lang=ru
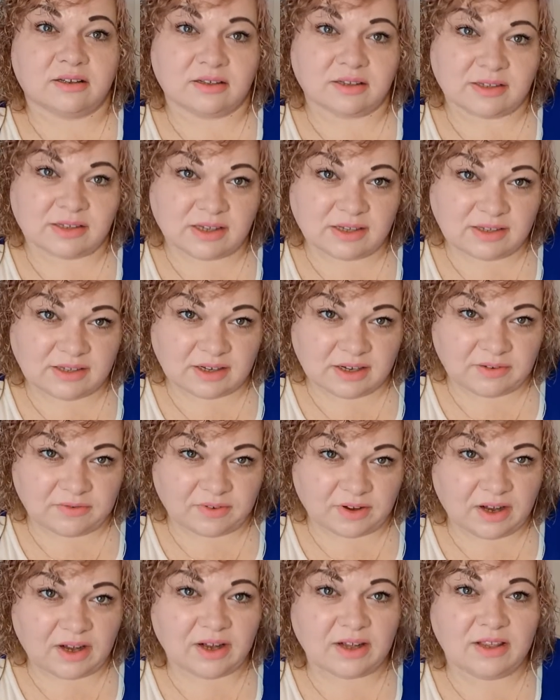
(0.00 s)

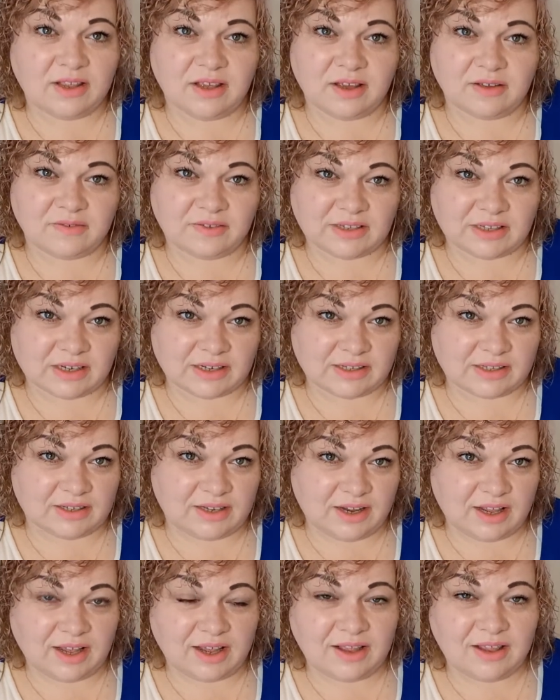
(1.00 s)
созревание,
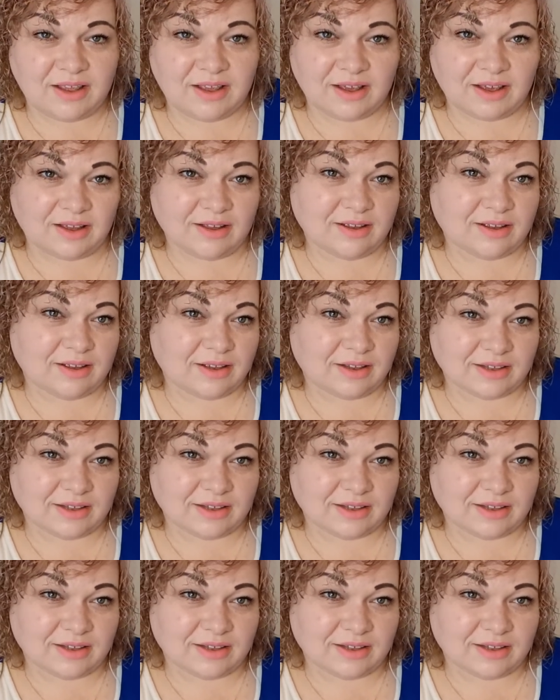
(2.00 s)
взросление,